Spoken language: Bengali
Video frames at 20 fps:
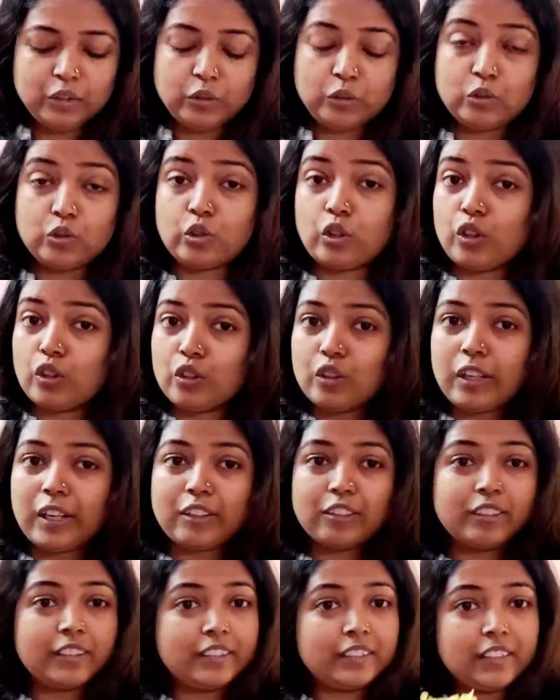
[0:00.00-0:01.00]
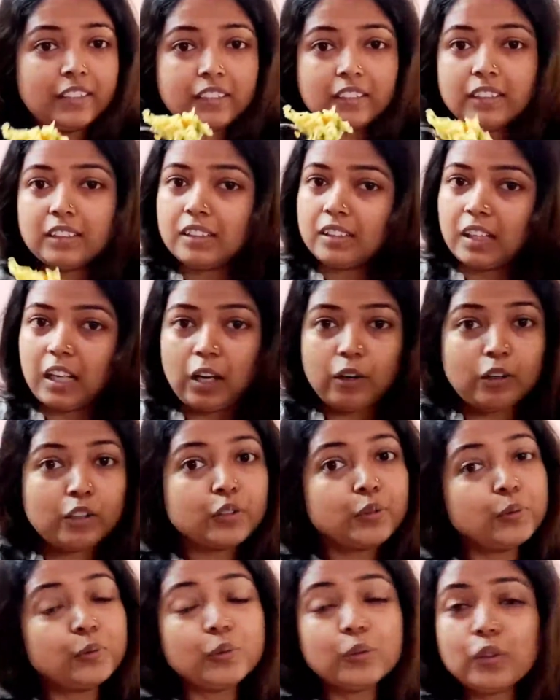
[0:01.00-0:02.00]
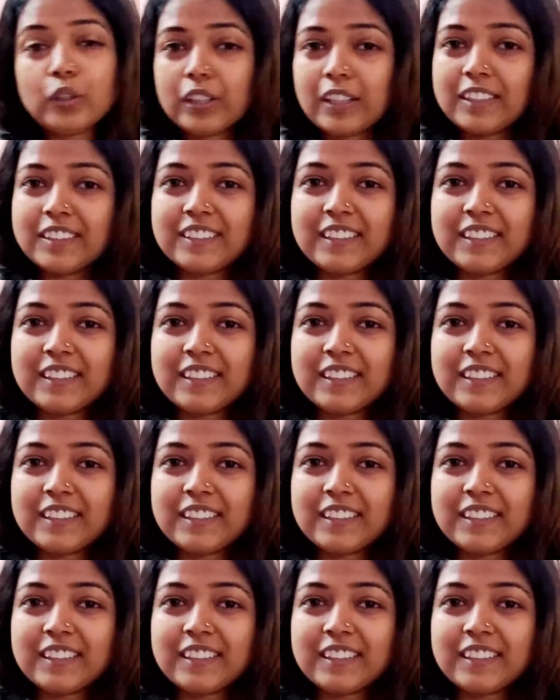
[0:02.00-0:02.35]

তো চলো এখন এটা খাওয়া শুরু করা